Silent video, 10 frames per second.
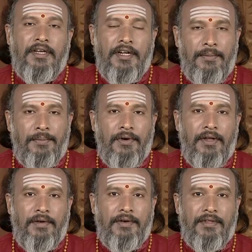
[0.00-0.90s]
இடுப்பொலி
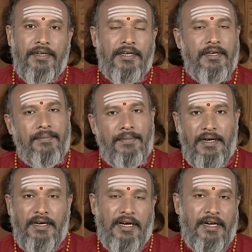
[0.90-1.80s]
வருவதற்கு பல
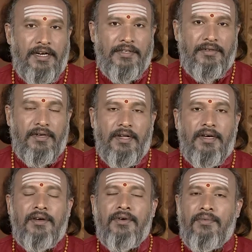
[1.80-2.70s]
காரணங்களை சொல்லலாம்